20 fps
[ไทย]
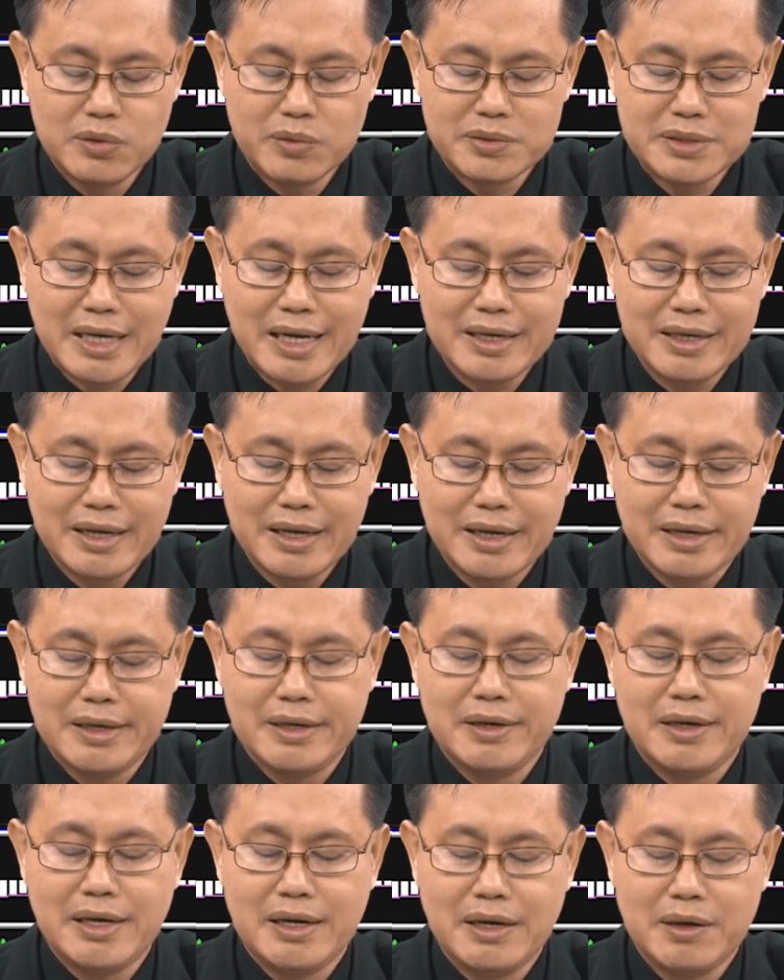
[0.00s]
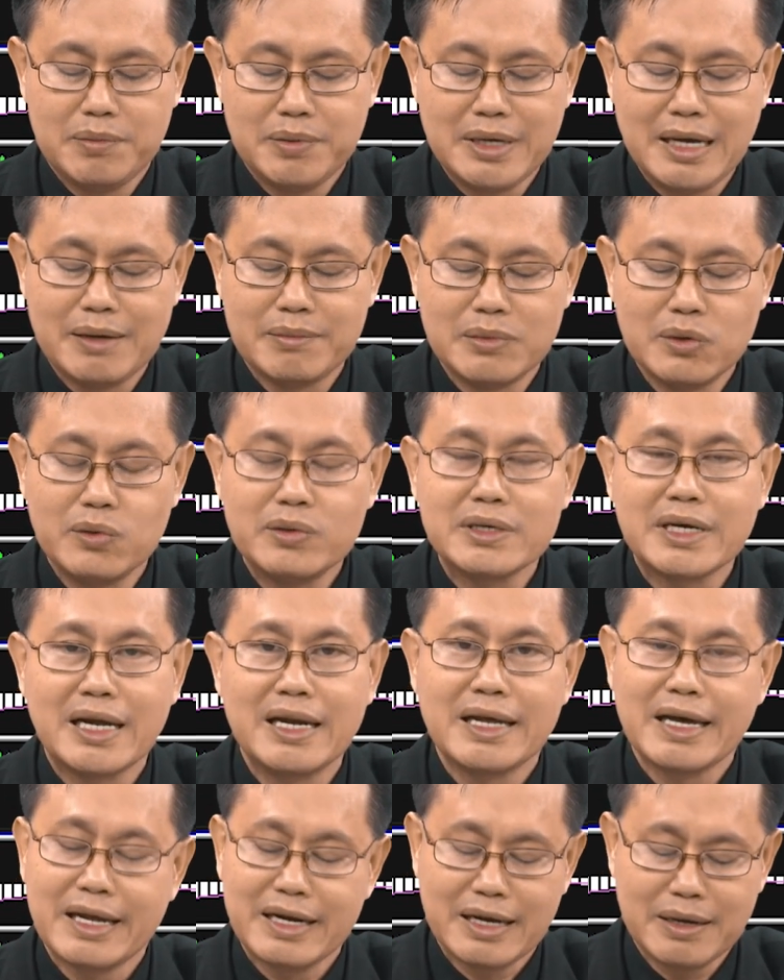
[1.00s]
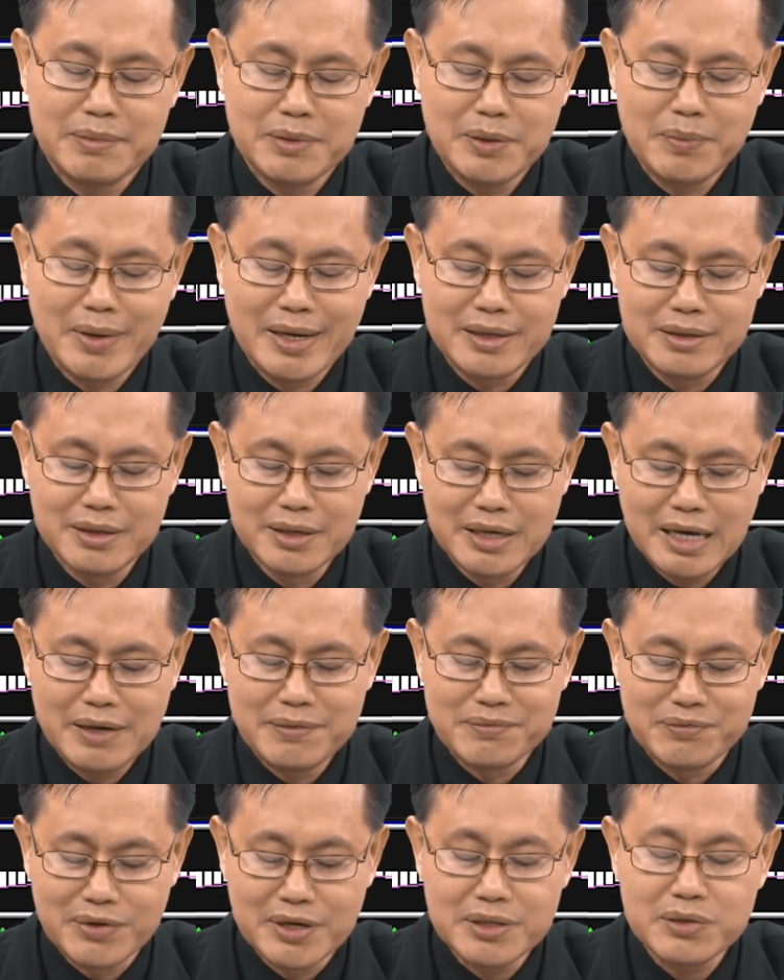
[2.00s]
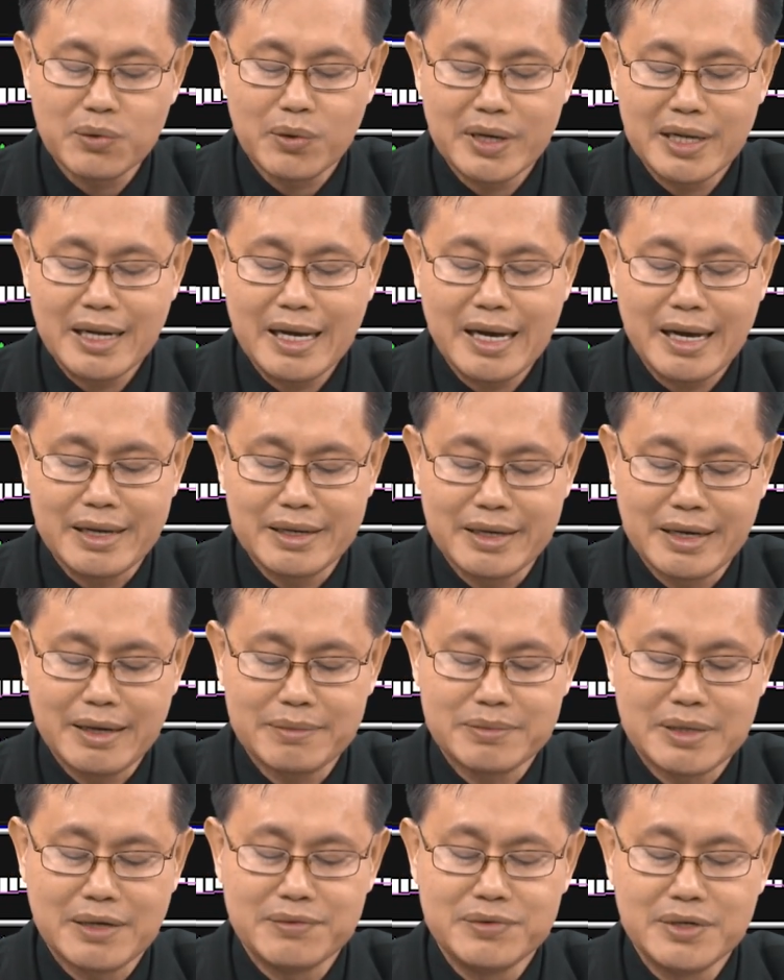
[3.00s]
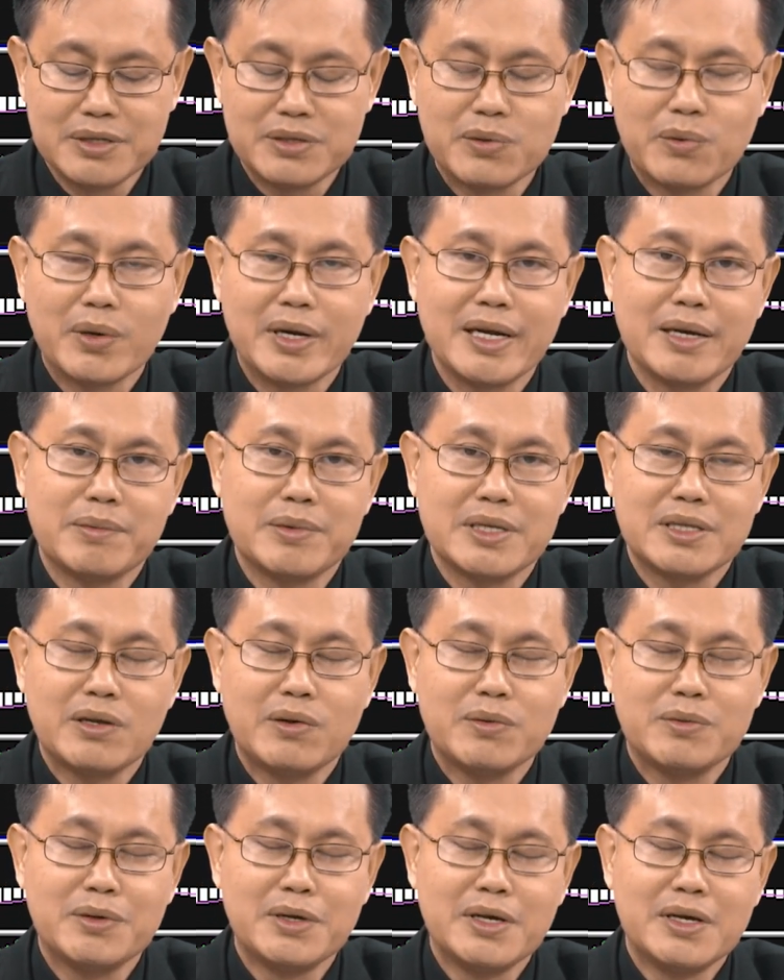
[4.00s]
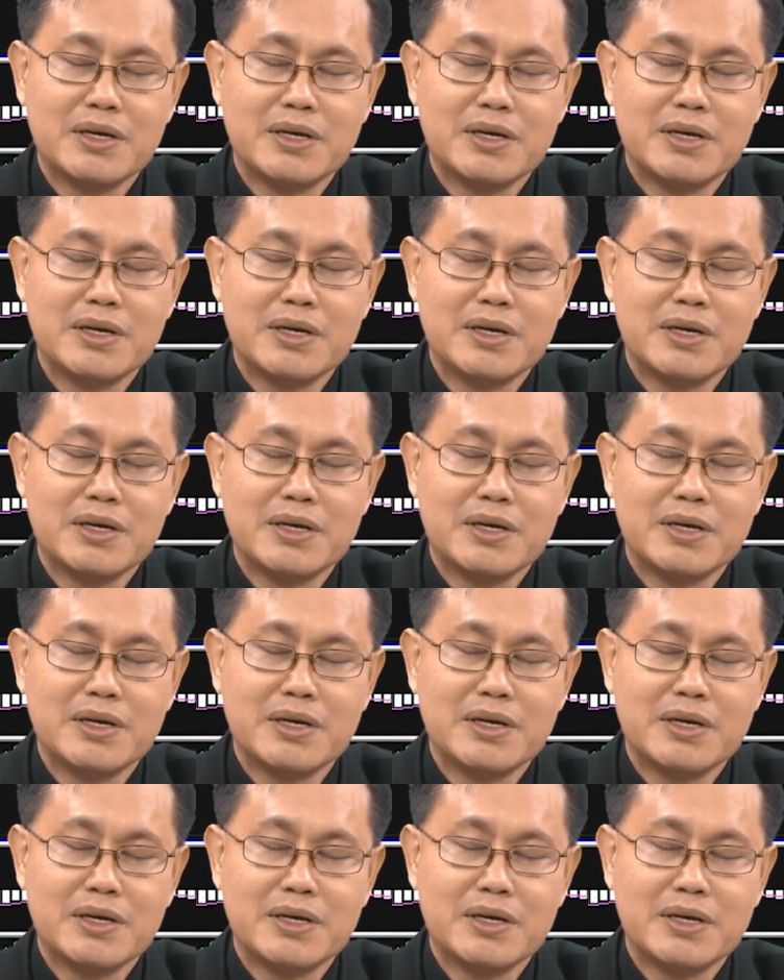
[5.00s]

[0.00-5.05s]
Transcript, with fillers: งสั้นเนี่ยเอาละเราพยายามลุ้นกันแล้วกันครับให้มันฟื้นตัวให้ได้นะครับการฟื้นตัวเนี่ยมันต้อง